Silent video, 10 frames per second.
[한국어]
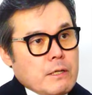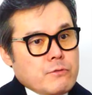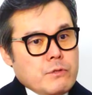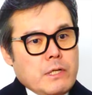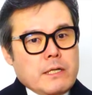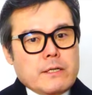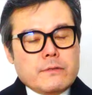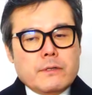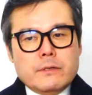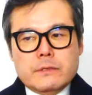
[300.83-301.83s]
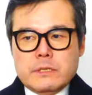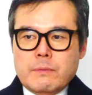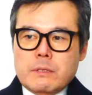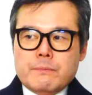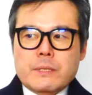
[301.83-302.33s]
박승혁 작가께서
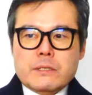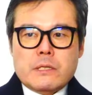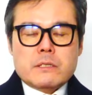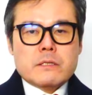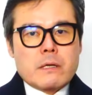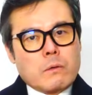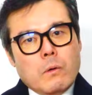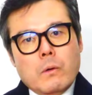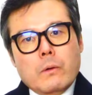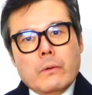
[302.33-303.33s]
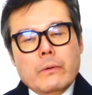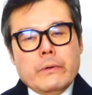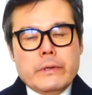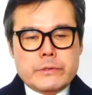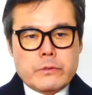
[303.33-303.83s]
이미 빅샷이 됐고
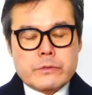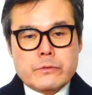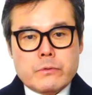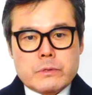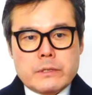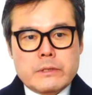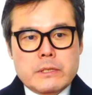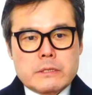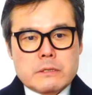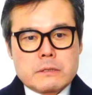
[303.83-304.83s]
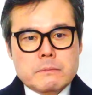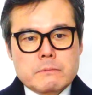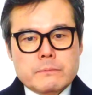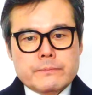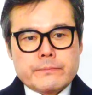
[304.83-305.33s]
어, 정치적으로 상당히
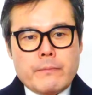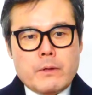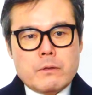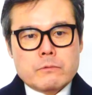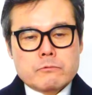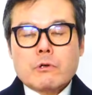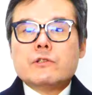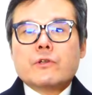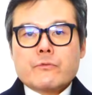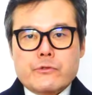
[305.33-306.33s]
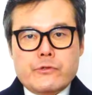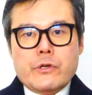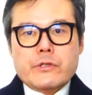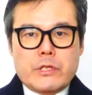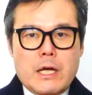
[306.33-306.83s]
지금 우월적
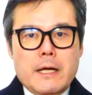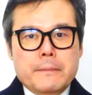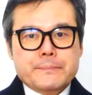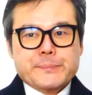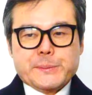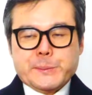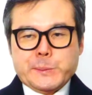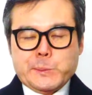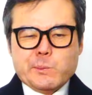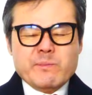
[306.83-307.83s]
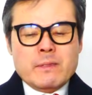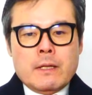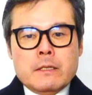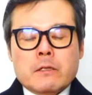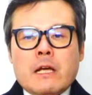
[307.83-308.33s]
위치에 있다
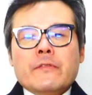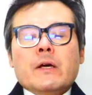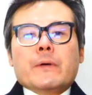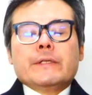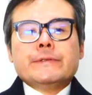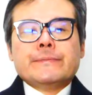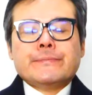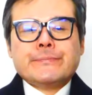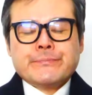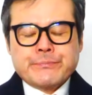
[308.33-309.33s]
이렇게 한다면은